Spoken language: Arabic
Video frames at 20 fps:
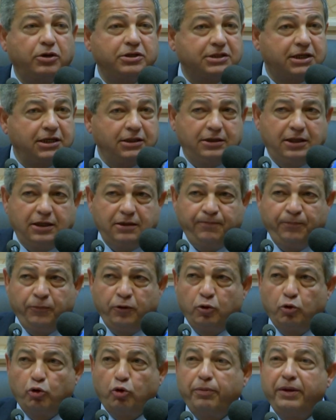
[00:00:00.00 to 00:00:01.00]
كويس جدا
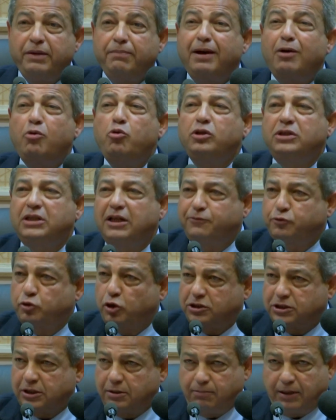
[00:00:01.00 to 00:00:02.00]
وبيموت
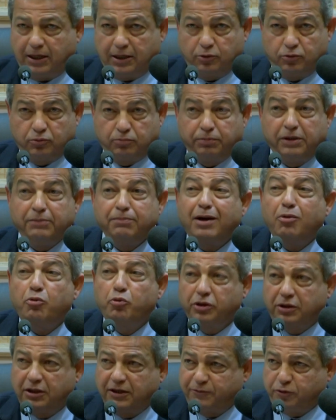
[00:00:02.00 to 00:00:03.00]
نفسه عشان بلده
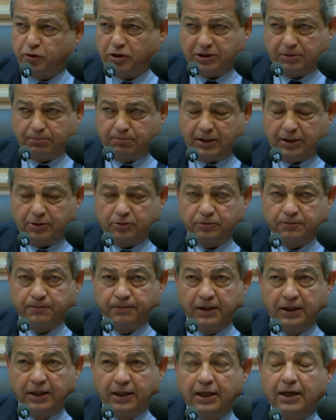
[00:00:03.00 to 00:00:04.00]
بيموت نفسه عشان بلده
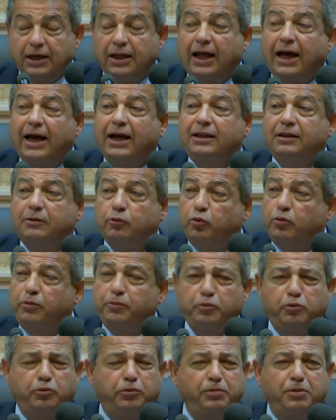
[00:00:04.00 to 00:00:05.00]
الحاجة
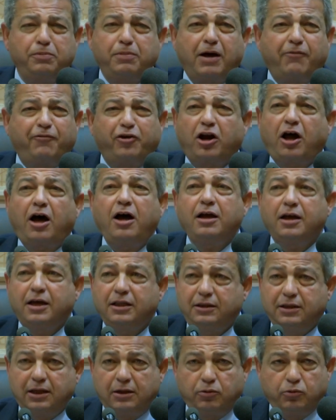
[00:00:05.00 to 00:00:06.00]
وبيبقى فرحان
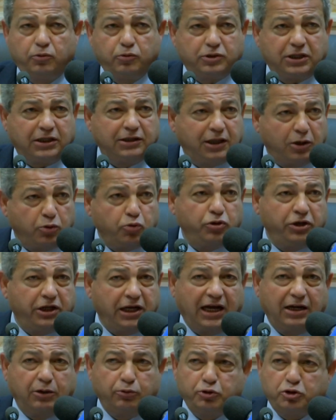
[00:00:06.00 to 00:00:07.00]
جدا
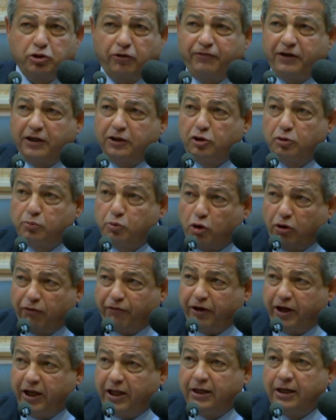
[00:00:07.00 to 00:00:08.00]
وصدقوني يعني وشفنا الدموع
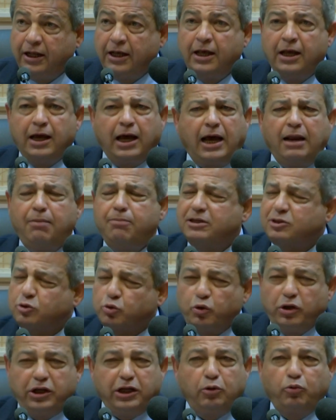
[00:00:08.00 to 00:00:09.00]
في عين
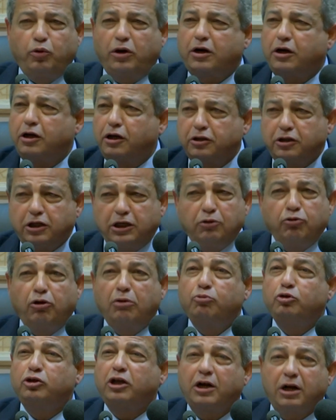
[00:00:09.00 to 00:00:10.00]
المسؤولين والرياضيين
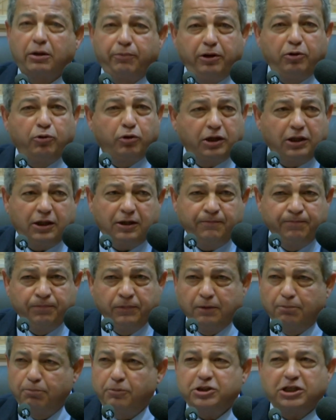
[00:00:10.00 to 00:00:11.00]
والمدربين وكده
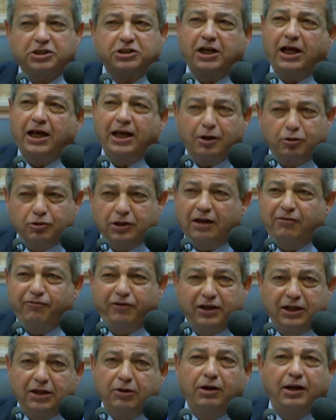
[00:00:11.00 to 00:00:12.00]
مش عشان هياخد
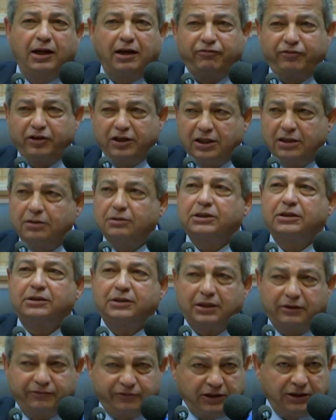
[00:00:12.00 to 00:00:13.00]
1000 جنيه ولا 2000 جنيه ولا
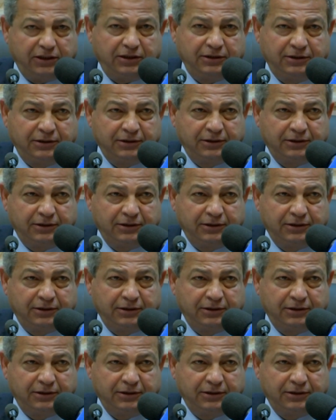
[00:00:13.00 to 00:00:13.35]
3000 جنيه